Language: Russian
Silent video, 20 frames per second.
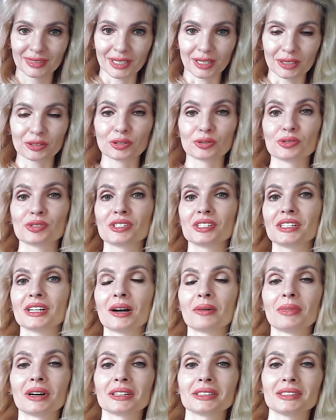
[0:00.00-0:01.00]
Друзья
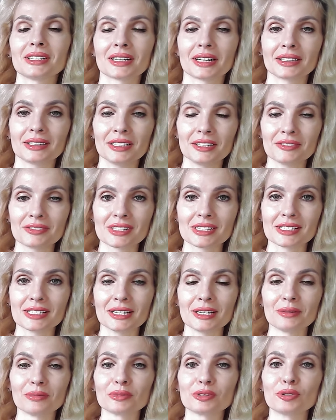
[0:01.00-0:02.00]
мои дорогие,
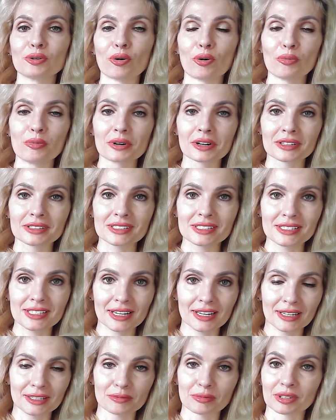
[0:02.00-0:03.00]
всем добрый
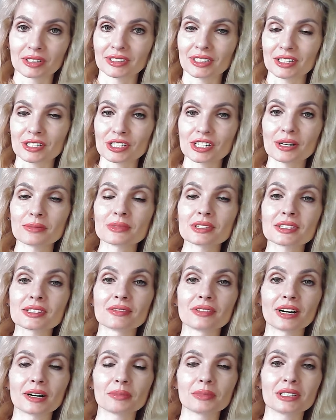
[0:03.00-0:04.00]
день! Продолжаем с
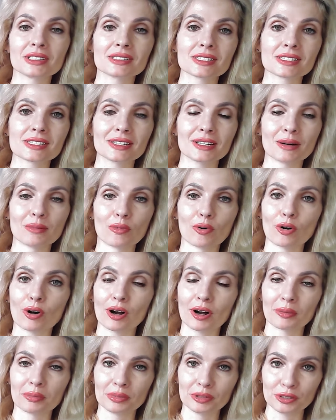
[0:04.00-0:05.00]
вами тему
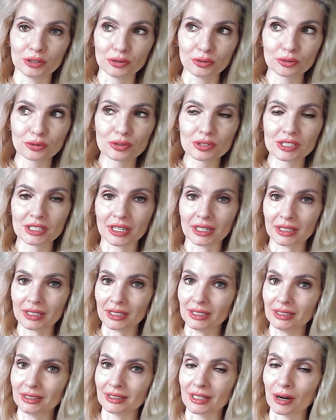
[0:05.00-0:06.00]
абьюза
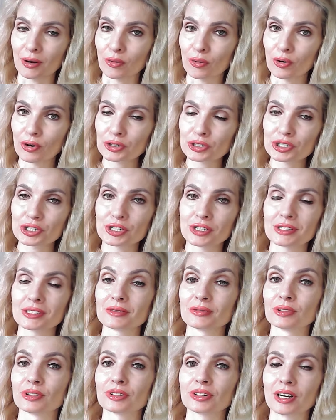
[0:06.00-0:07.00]
и на очереди
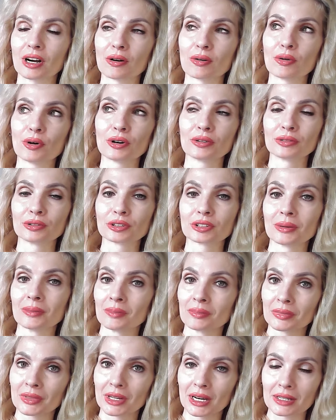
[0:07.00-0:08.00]
вот такой вот
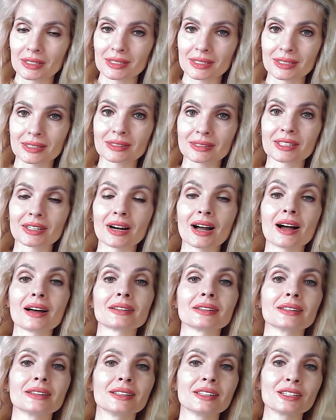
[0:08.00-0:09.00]

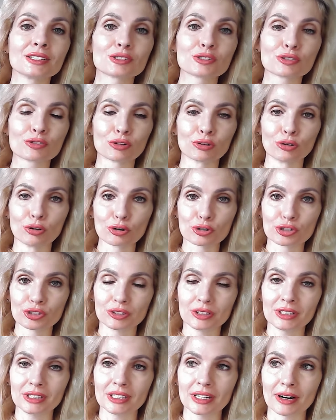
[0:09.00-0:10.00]
странный,
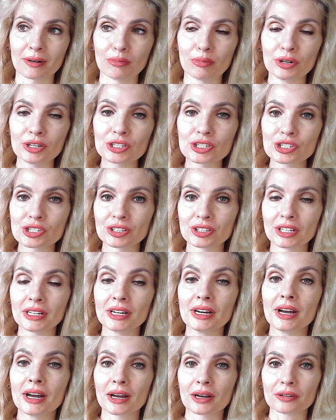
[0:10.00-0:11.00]
сложный, необычный
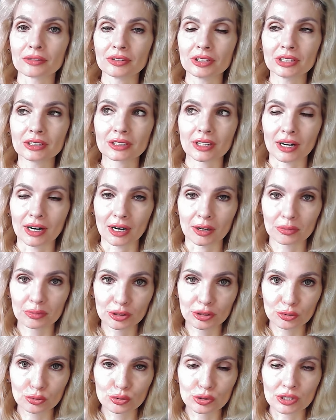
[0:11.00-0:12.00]
вид
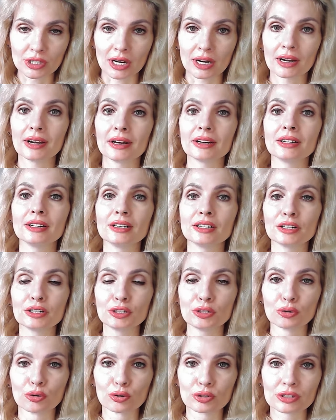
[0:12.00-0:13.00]
абьюза –
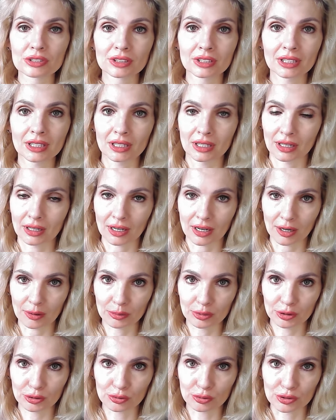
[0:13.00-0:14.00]
религиозный
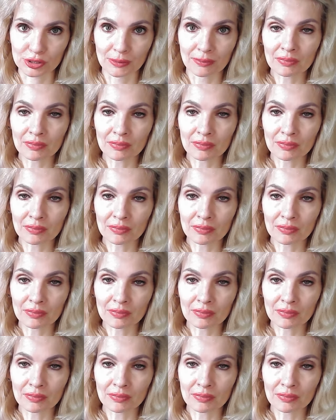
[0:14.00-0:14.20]
абьюз.